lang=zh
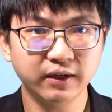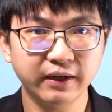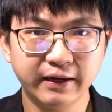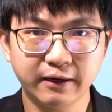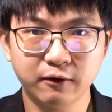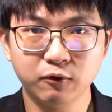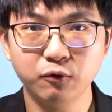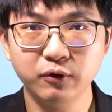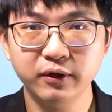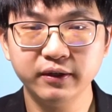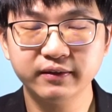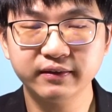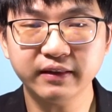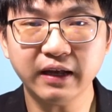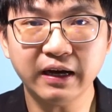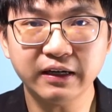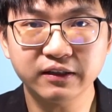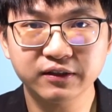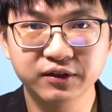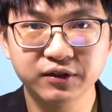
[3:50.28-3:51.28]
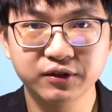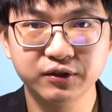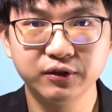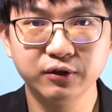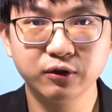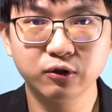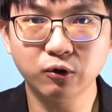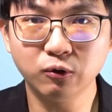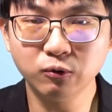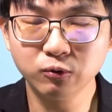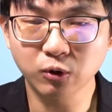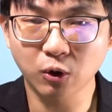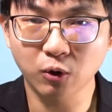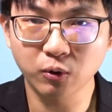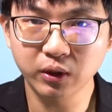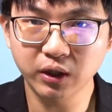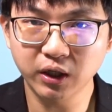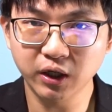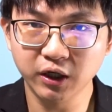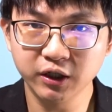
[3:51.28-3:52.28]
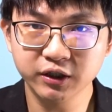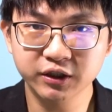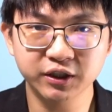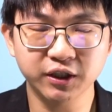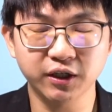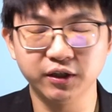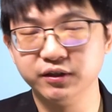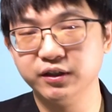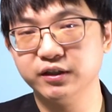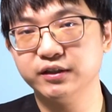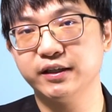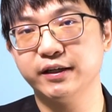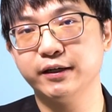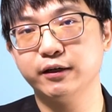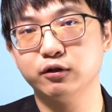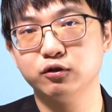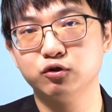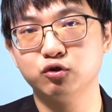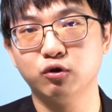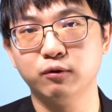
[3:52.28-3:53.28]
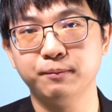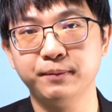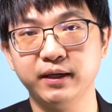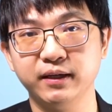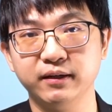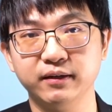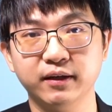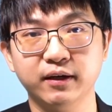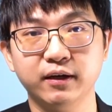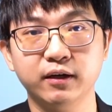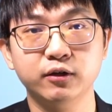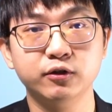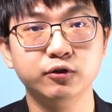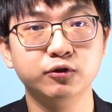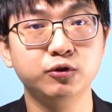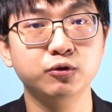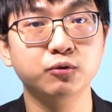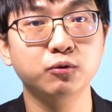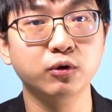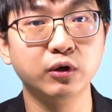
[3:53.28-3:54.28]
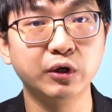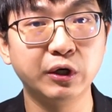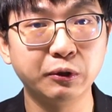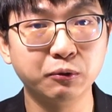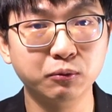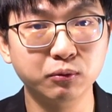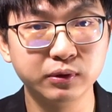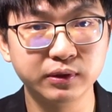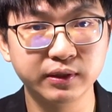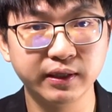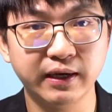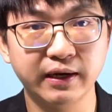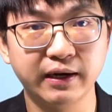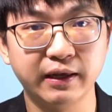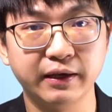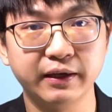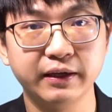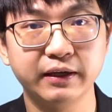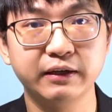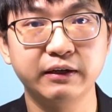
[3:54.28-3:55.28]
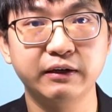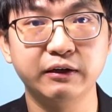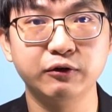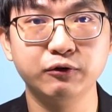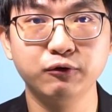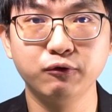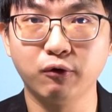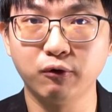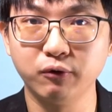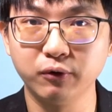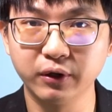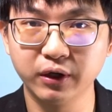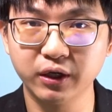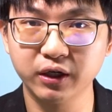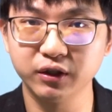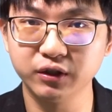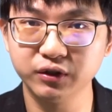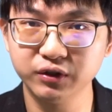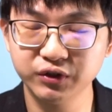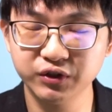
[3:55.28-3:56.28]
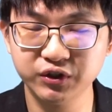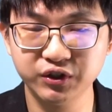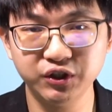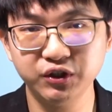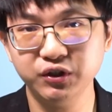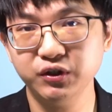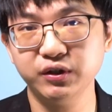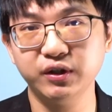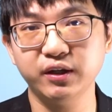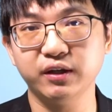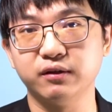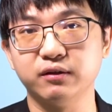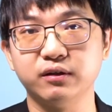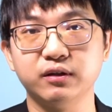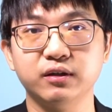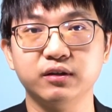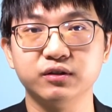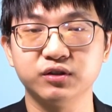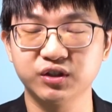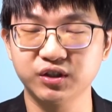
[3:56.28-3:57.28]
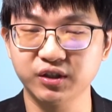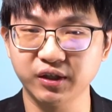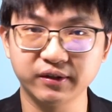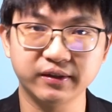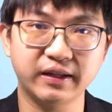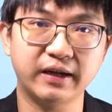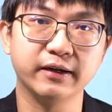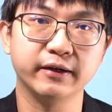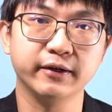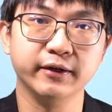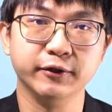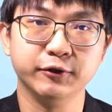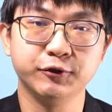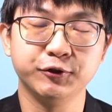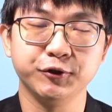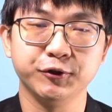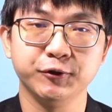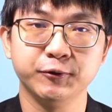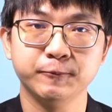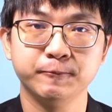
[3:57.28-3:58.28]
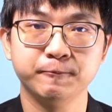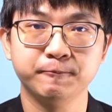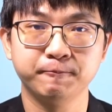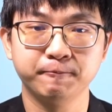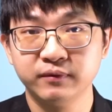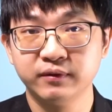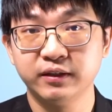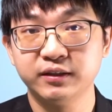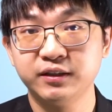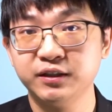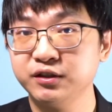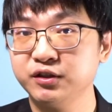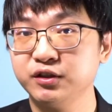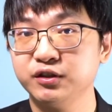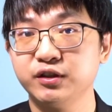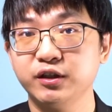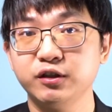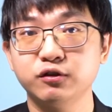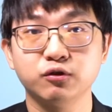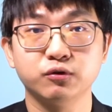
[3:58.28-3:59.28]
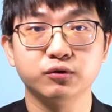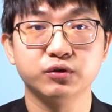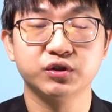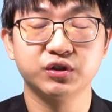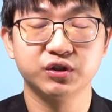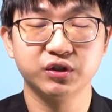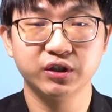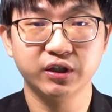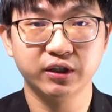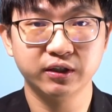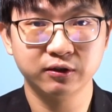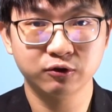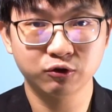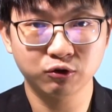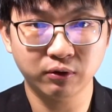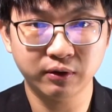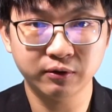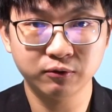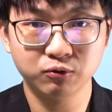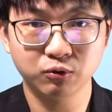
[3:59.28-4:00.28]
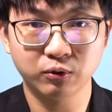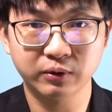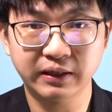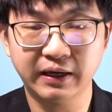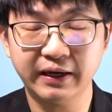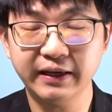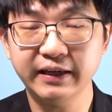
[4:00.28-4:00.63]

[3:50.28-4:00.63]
两位大师共同而成的这个作品呢，就留下了一个永恒经典的圣诞歌曲。那其实这首诗歌的创作，他